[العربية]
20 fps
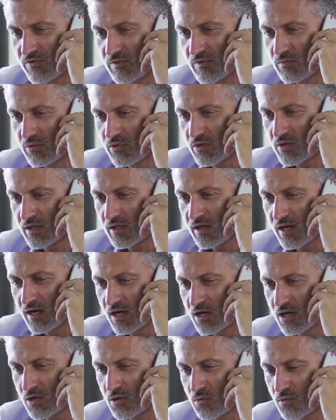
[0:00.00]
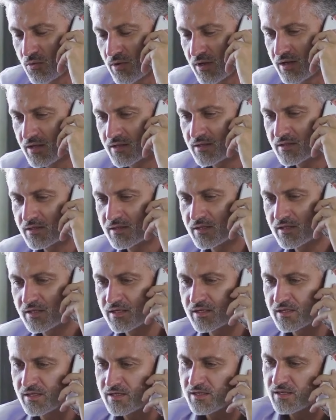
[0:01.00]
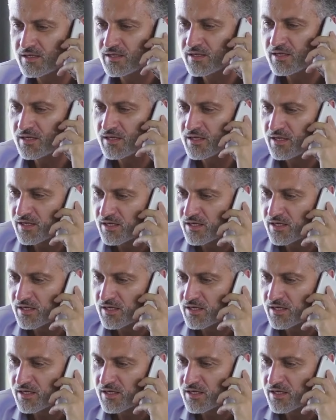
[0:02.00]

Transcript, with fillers: مناسب ليا لو مش مناسب ليك قول